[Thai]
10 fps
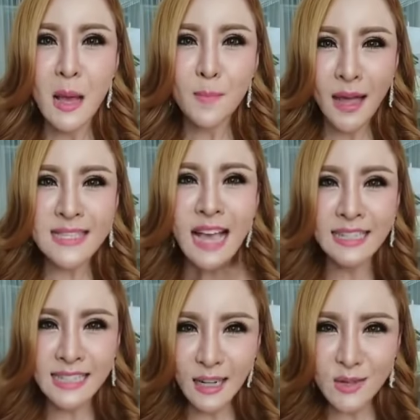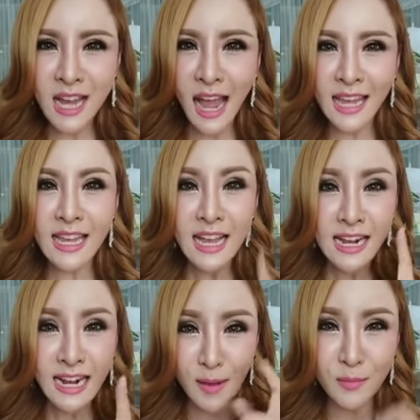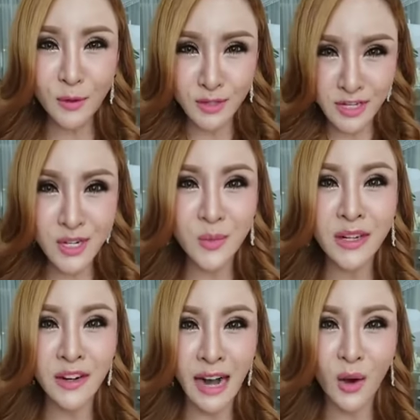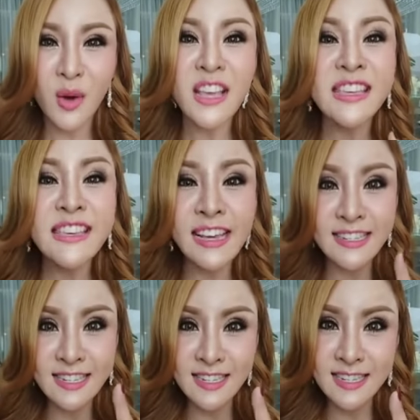ภาษาที่เราใช้กำหนดชีวิตเรา yes